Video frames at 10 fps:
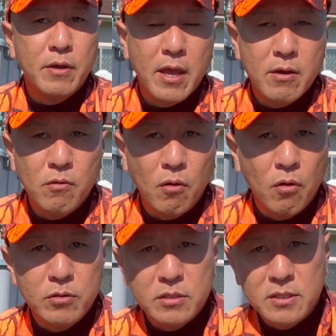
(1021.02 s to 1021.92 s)
犬を
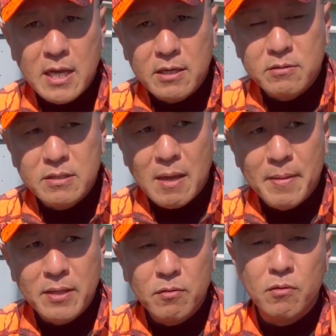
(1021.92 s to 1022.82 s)
つなぐた
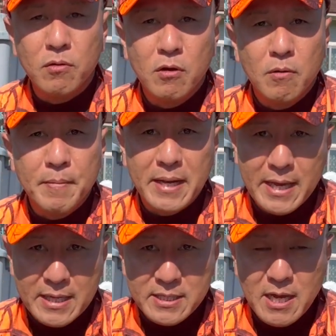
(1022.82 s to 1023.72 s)
めの、
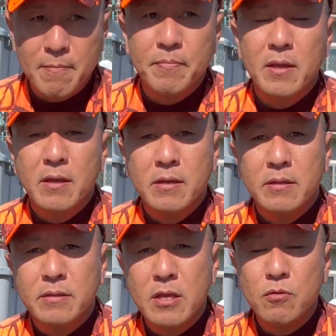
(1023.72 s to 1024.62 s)
犬
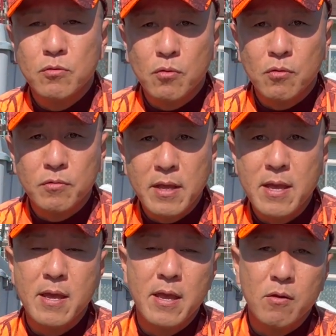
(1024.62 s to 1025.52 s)
舎っていうところ
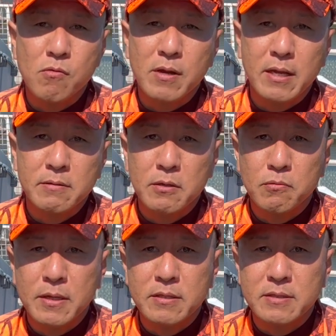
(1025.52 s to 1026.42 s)
で、今回
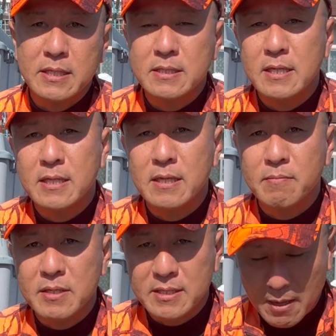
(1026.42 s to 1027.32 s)
クラウドファンディングさせていただき
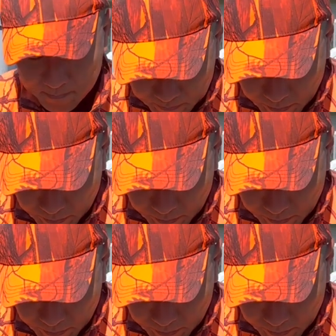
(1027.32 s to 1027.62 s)
ました。